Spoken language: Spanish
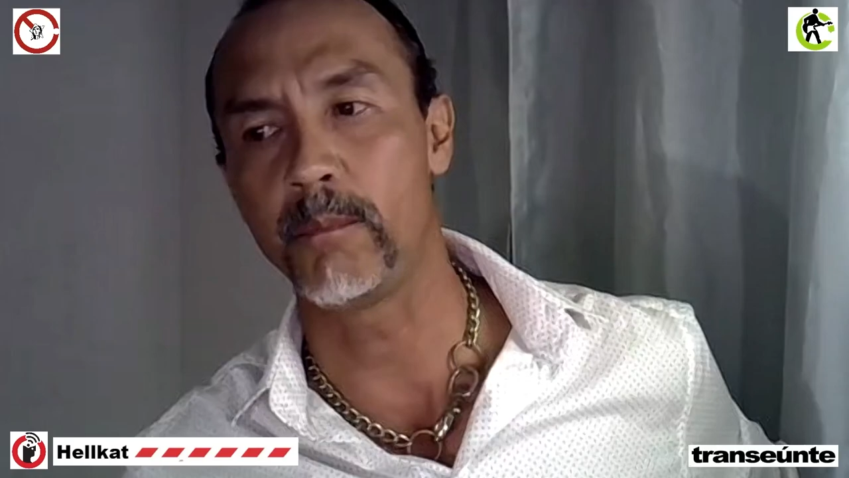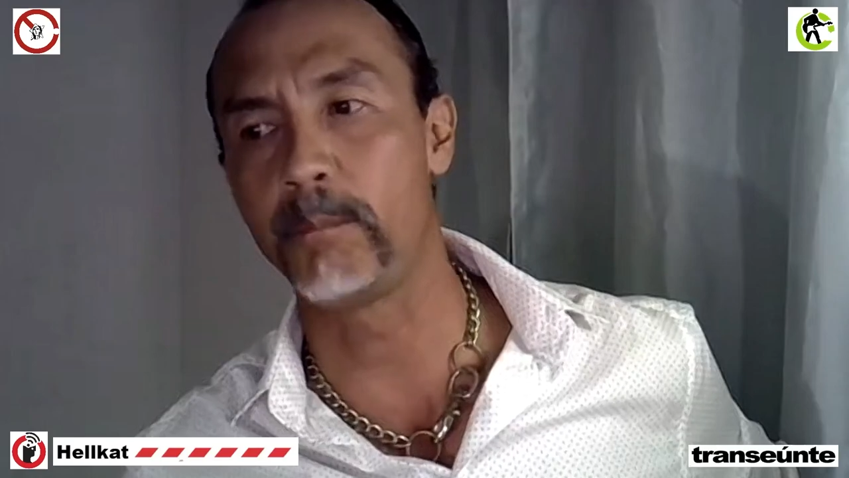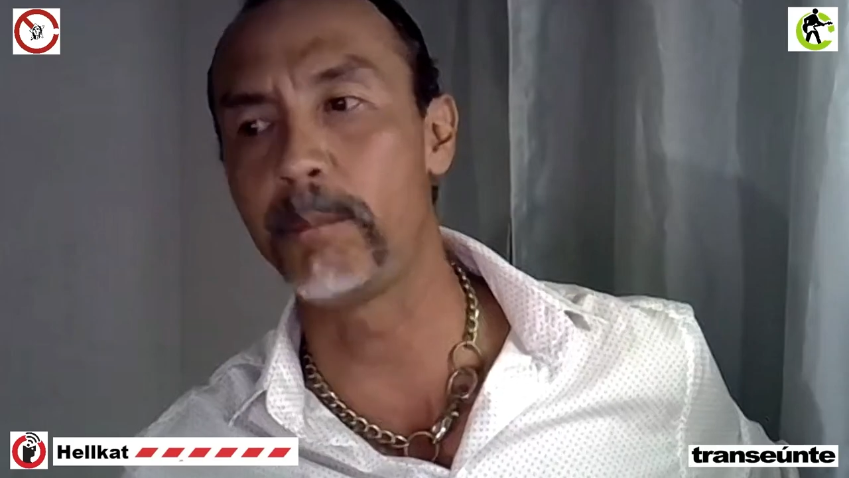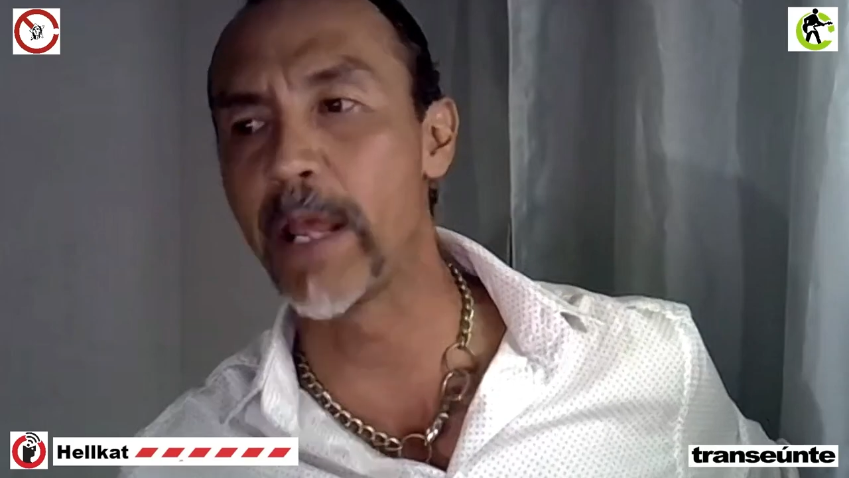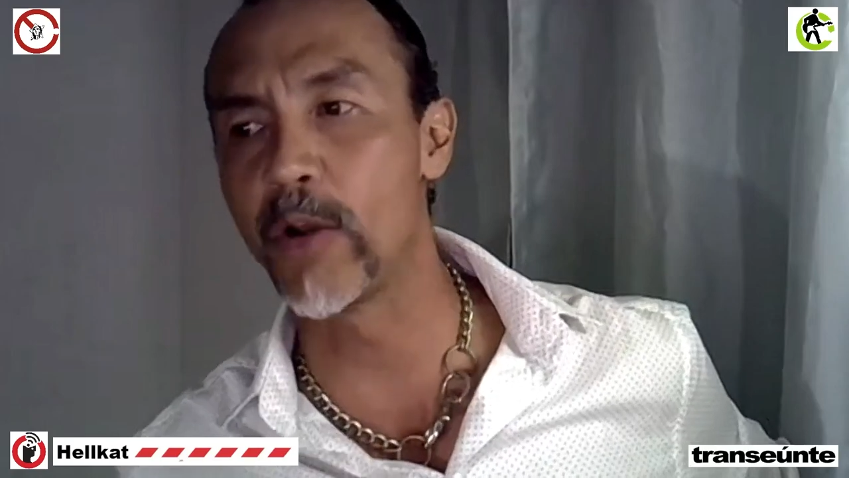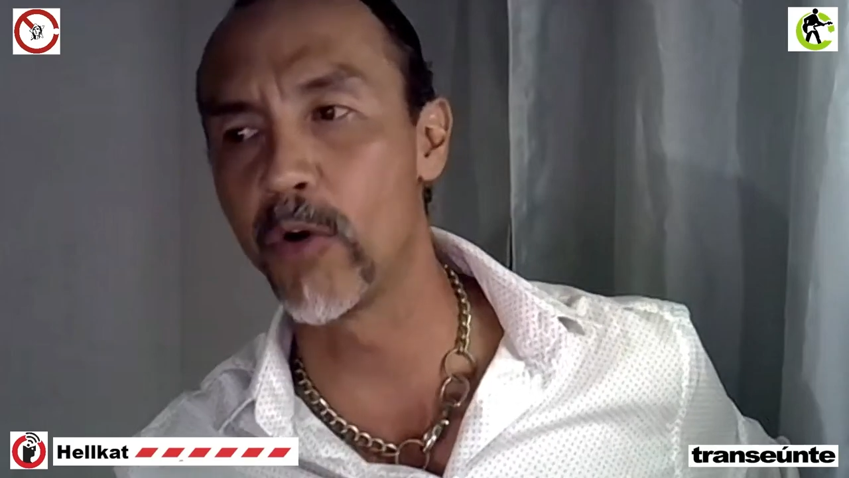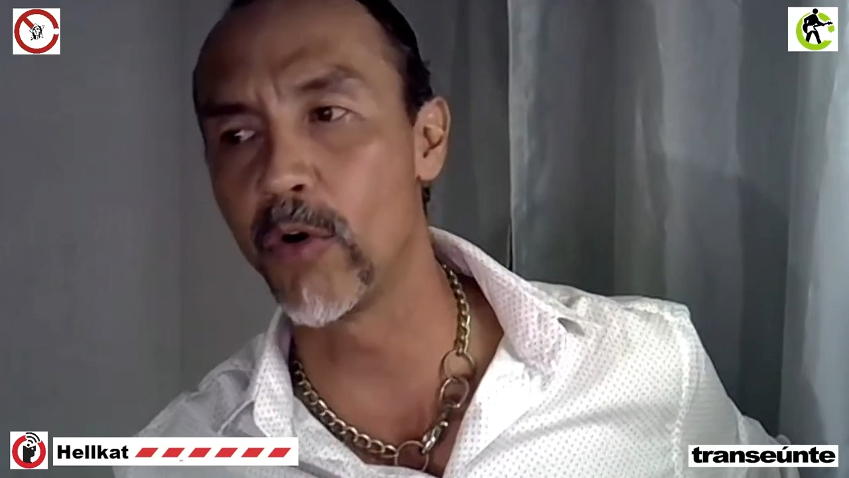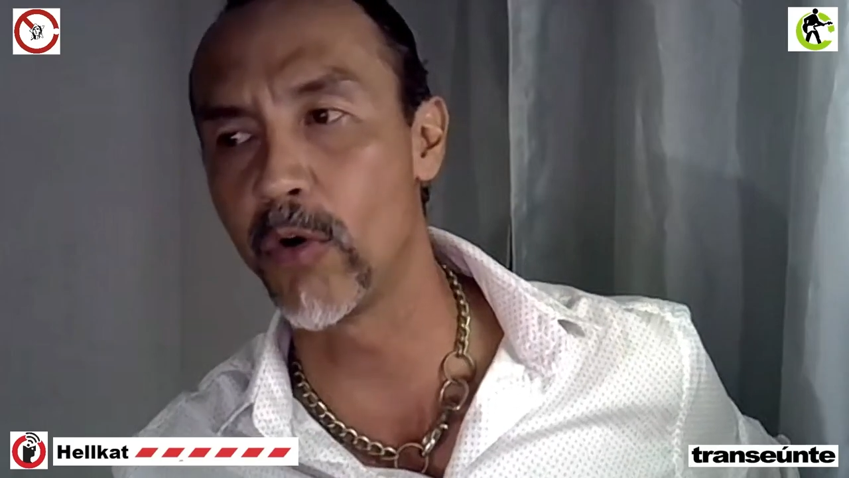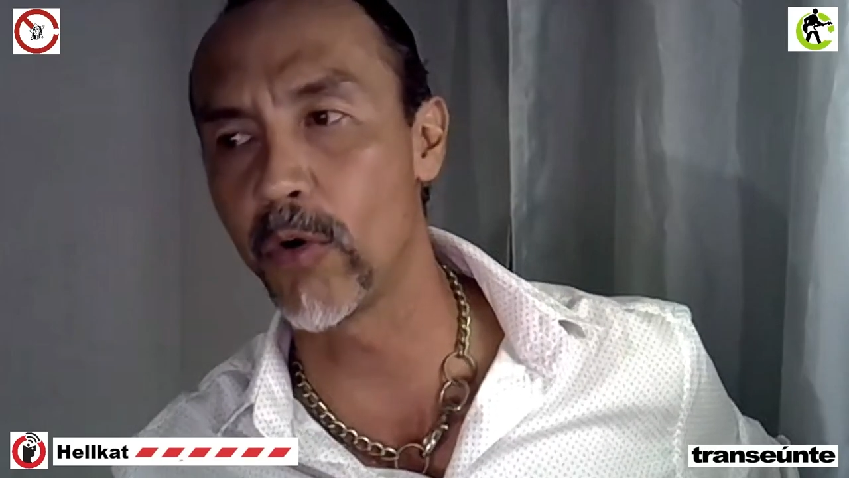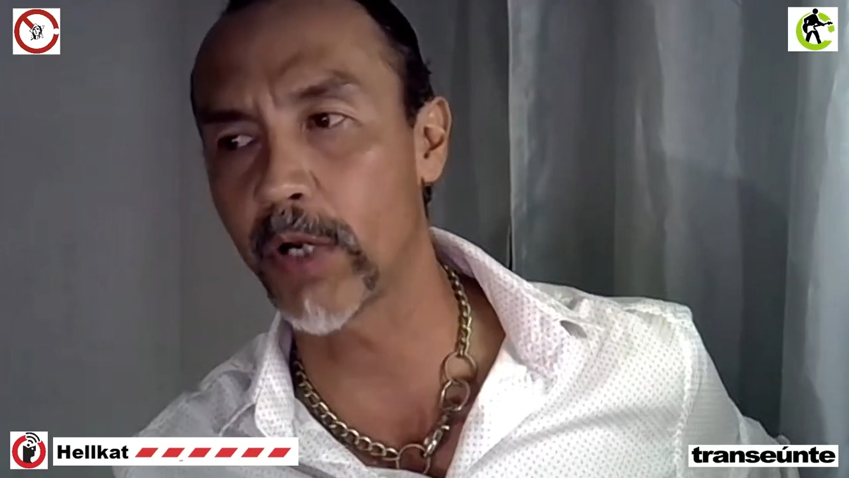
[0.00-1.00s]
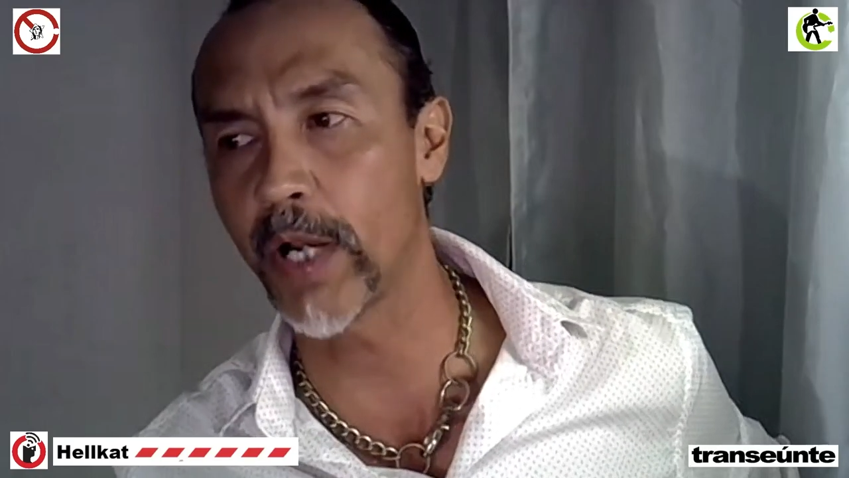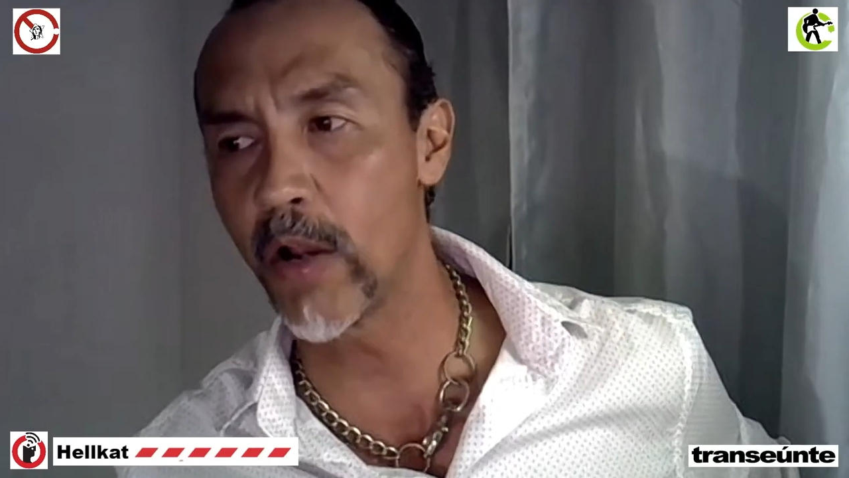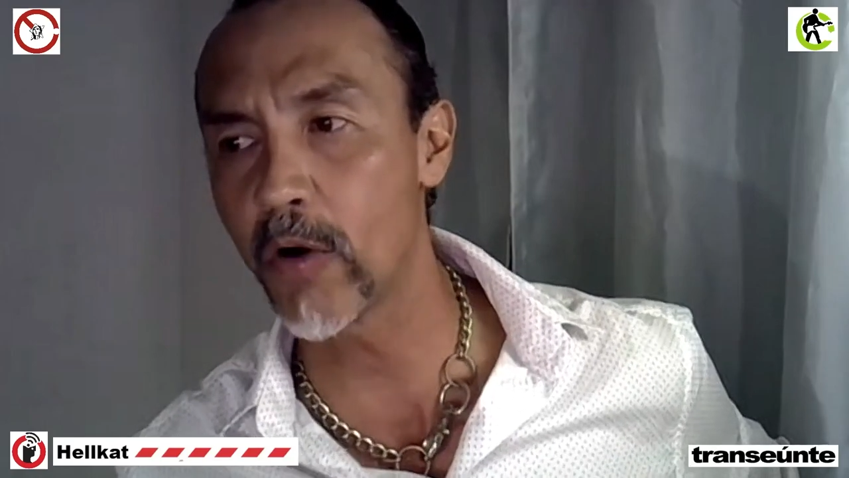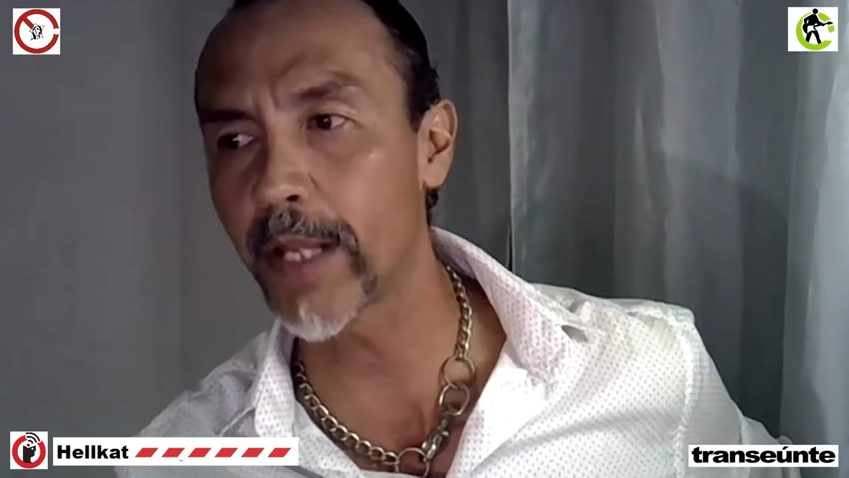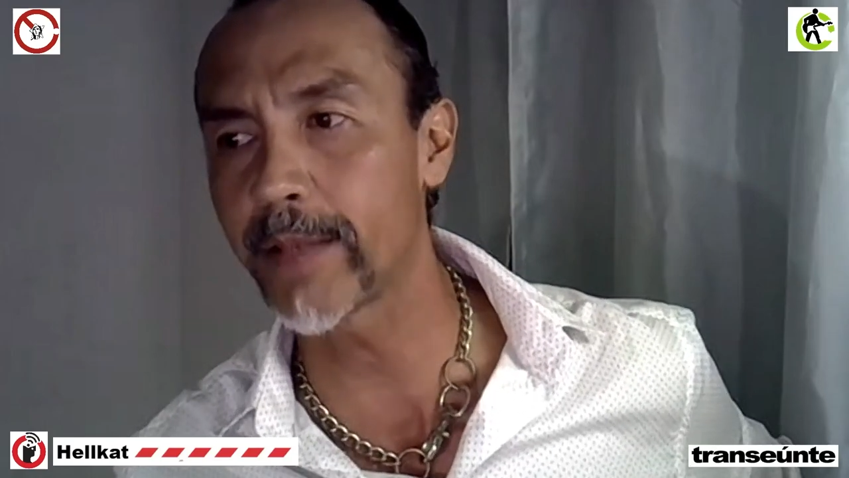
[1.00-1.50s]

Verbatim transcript: pero creo que